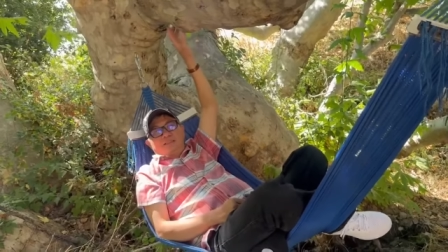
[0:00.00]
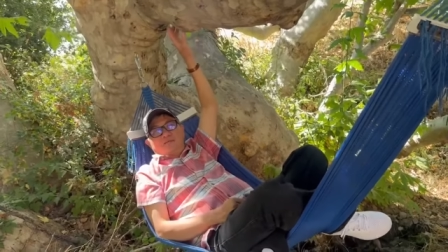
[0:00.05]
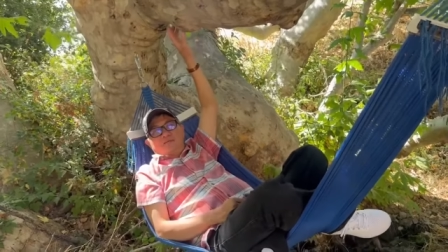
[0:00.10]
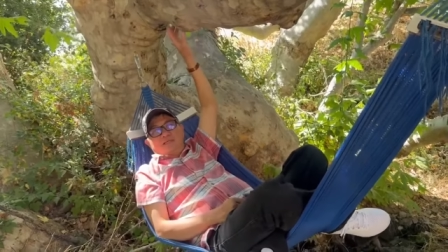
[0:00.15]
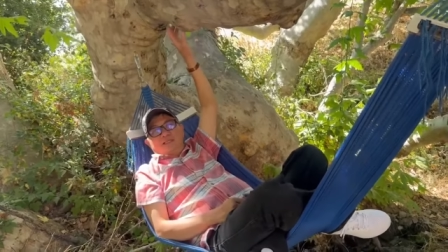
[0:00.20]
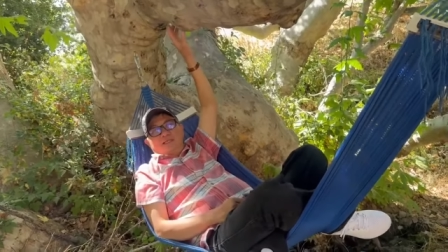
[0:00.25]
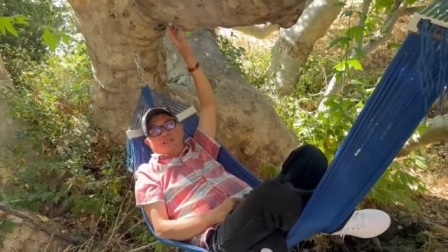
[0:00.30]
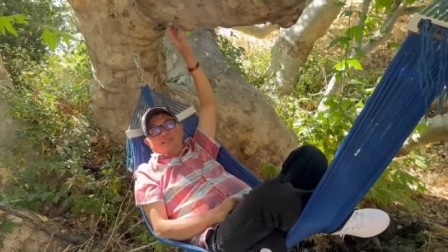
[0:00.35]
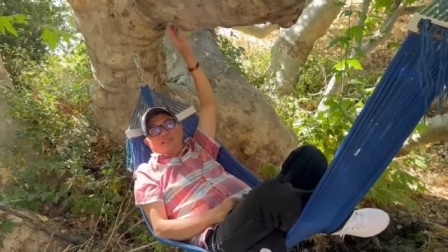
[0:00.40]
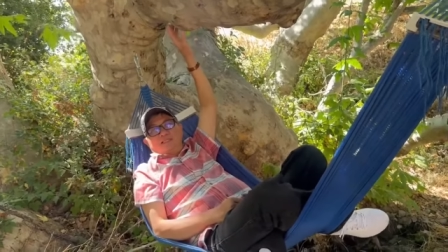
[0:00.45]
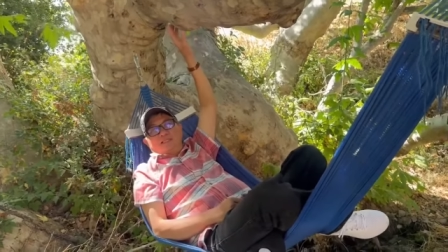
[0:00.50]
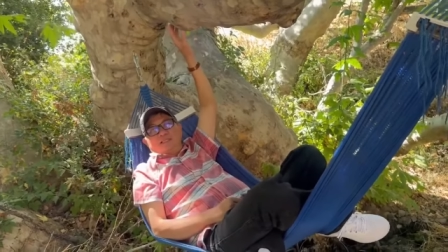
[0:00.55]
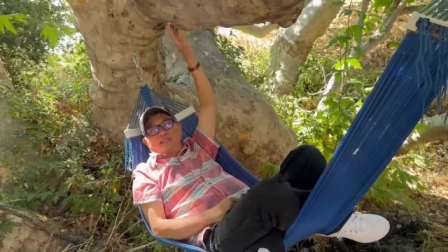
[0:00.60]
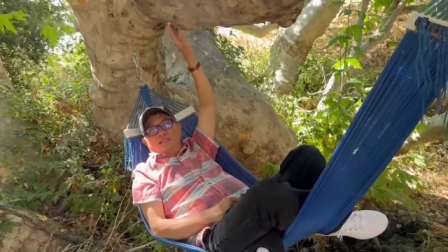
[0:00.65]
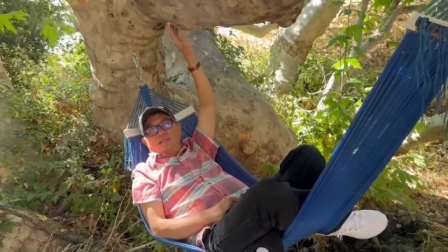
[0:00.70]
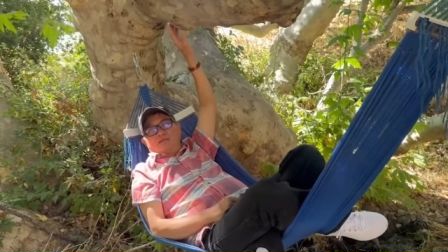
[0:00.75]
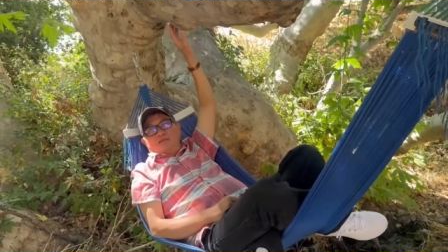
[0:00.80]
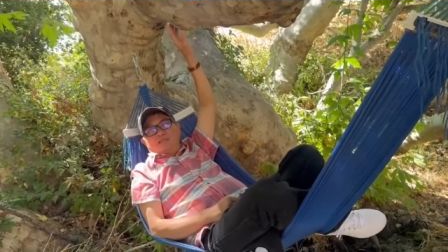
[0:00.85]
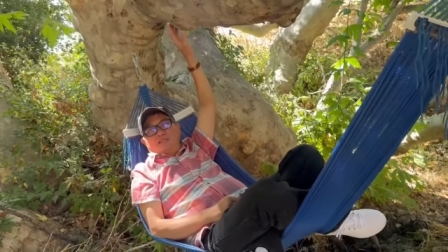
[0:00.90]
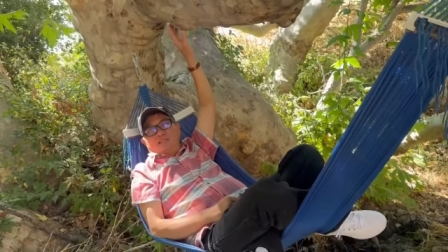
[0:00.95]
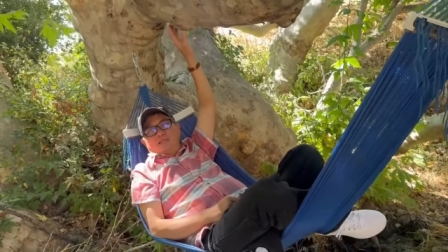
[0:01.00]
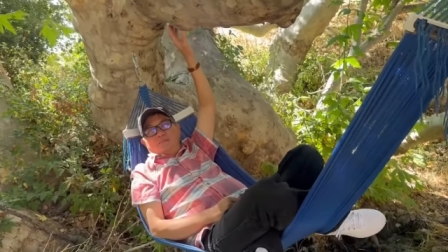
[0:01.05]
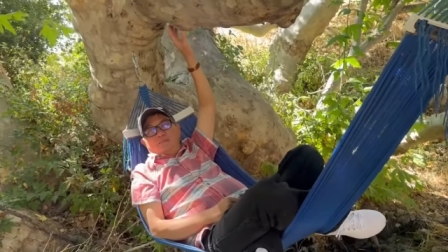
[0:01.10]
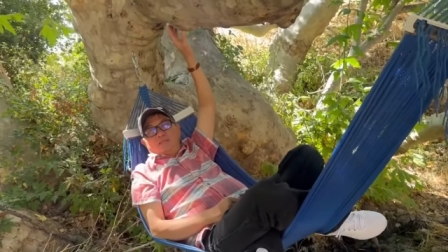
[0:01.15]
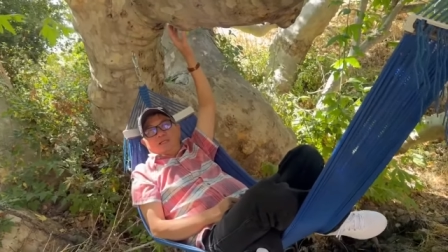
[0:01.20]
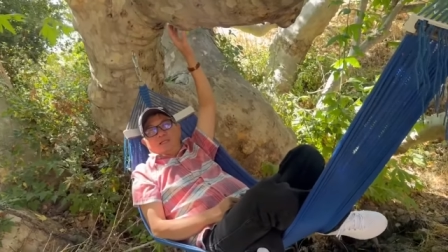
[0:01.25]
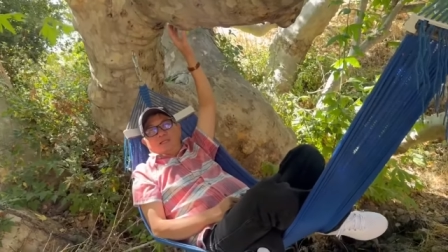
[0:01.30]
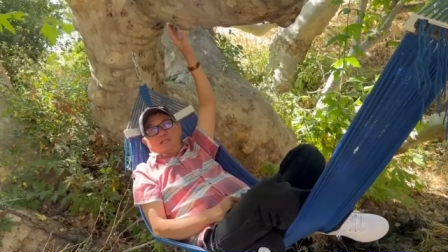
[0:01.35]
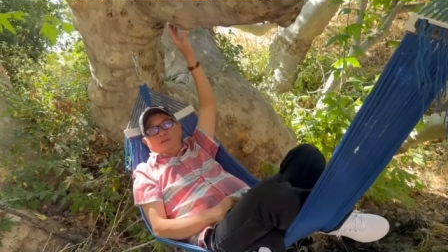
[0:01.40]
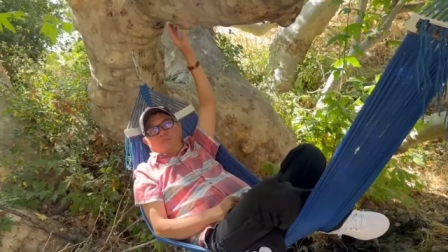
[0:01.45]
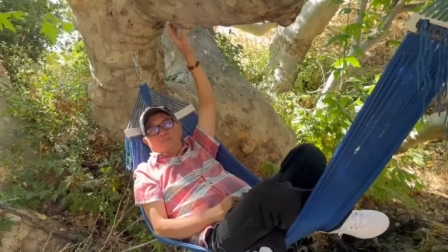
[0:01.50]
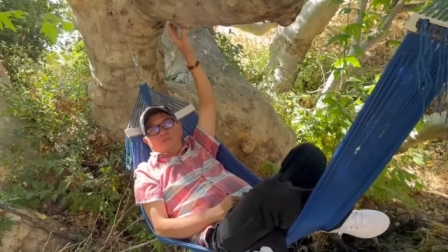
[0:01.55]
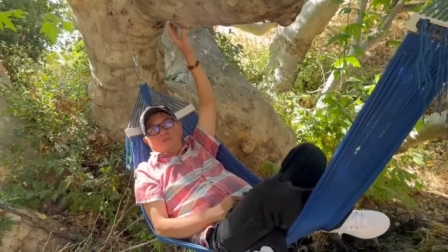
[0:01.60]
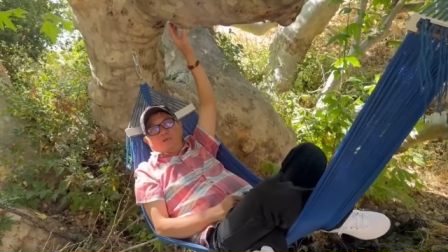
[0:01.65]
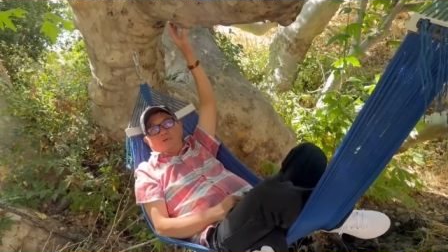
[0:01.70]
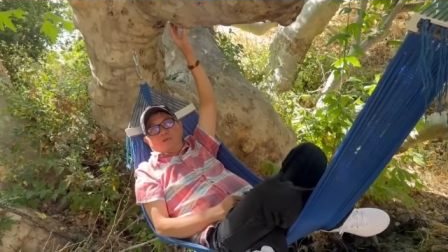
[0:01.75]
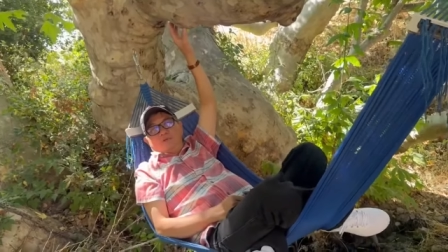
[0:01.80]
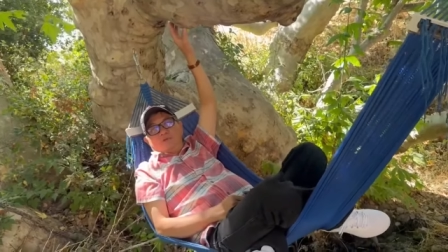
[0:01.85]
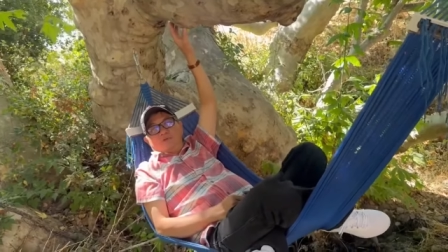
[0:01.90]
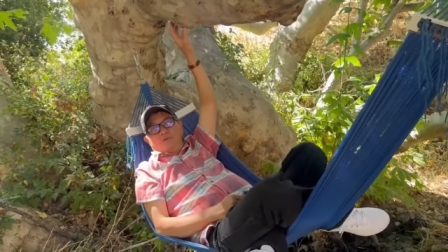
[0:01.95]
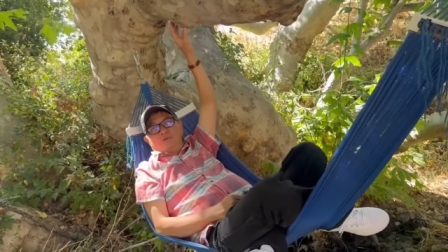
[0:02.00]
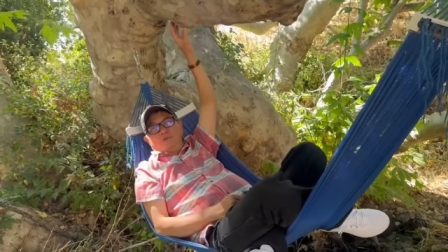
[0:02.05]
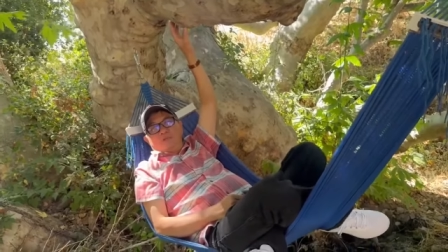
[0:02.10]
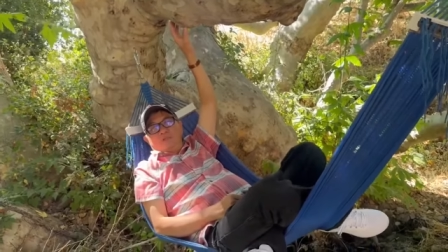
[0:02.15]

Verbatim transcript: mà thật sự thiên long sơn mình làm chủ